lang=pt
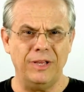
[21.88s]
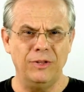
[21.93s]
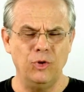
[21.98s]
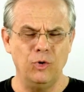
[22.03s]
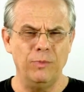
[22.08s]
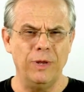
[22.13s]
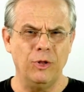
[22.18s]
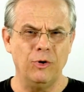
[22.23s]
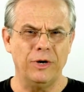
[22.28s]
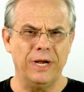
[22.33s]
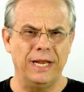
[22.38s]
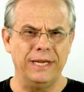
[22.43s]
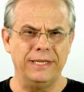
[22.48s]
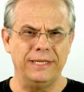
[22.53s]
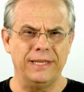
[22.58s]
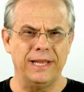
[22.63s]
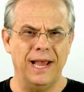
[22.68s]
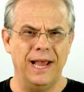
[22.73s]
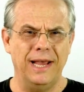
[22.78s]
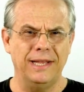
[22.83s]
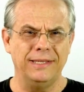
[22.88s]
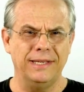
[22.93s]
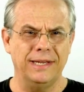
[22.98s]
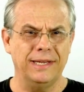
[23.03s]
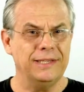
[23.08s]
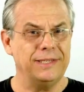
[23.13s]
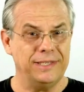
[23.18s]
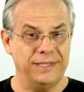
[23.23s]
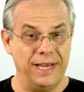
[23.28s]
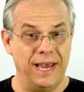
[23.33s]
numa localidade,
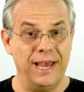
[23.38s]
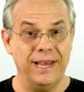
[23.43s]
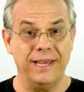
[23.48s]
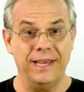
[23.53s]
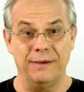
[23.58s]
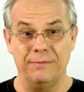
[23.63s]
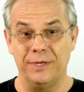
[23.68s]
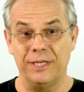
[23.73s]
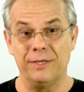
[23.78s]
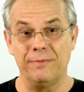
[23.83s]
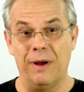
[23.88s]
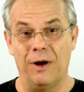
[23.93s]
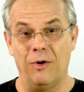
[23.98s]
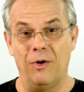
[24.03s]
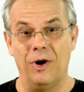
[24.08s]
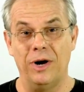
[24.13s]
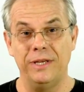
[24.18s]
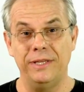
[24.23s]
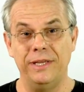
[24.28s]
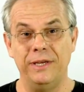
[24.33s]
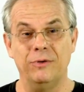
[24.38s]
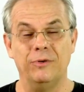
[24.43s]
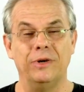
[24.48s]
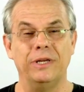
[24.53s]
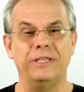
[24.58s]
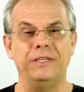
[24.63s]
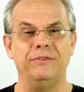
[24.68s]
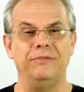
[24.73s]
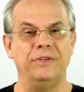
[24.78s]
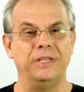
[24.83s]
elas seguem a mesma ordem
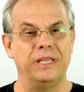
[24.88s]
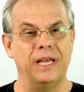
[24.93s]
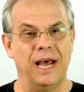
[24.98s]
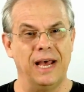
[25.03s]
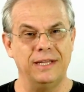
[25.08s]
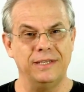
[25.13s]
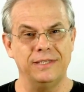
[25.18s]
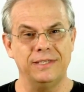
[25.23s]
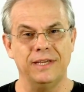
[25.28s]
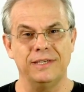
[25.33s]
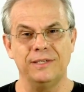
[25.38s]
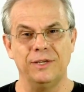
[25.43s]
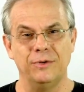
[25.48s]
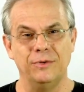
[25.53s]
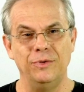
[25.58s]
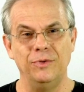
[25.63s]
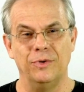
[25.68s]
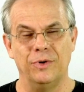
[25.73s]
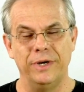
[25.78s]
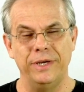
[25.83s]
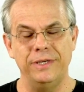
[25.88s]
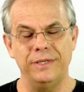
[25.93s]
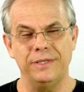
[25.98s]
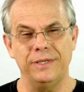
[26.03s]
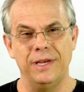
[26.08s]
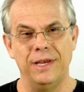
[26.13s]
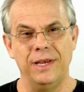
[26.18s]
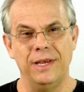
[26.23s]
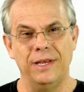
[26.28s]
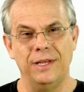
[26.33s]
ou atividades das
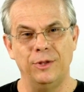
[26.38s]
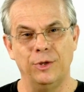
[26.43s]
reuniões